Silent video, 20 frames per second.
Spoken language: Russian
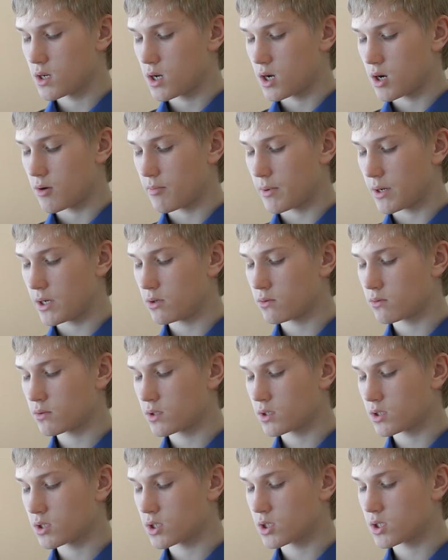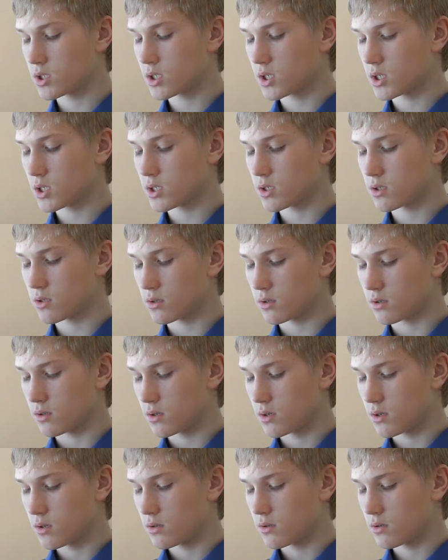опаленные с жажды
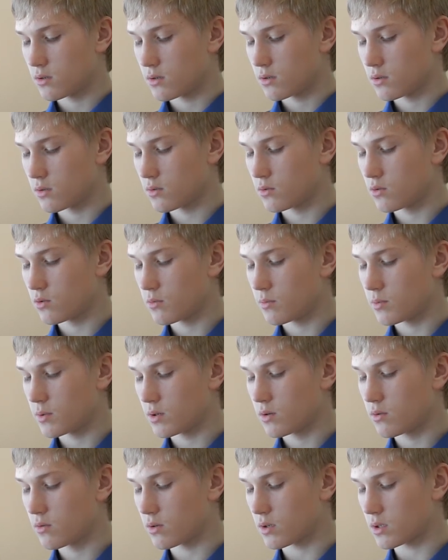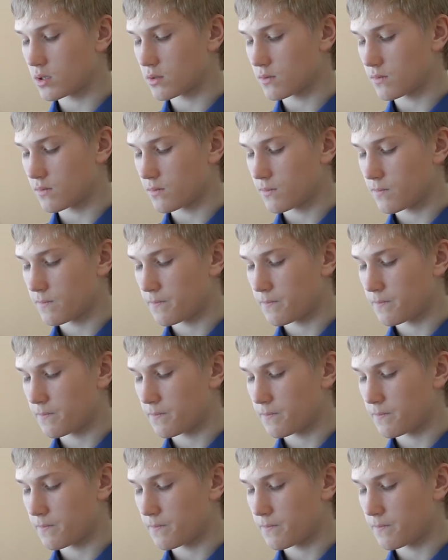губы горцев,